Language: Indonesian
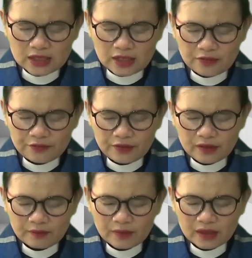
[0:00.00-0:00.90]
sehingga
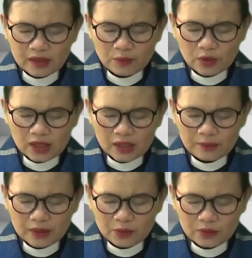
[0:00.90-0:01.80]
firman yang boleh
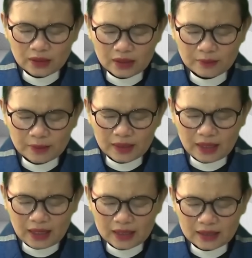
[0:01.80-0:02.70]
kami renungkan
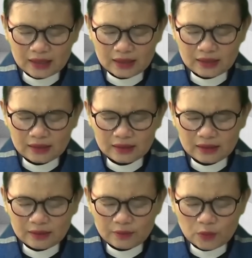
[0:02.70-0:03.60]
pada hari ini
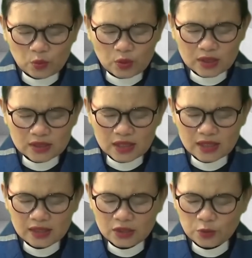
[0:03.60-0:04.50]

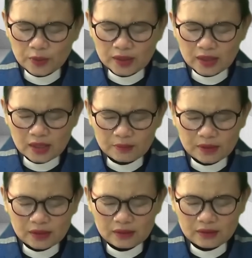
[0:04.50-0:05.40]
menguasai kehidupan
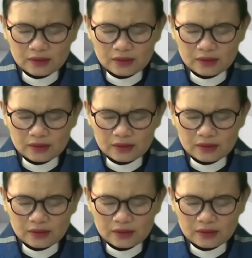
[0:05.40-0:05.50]
kami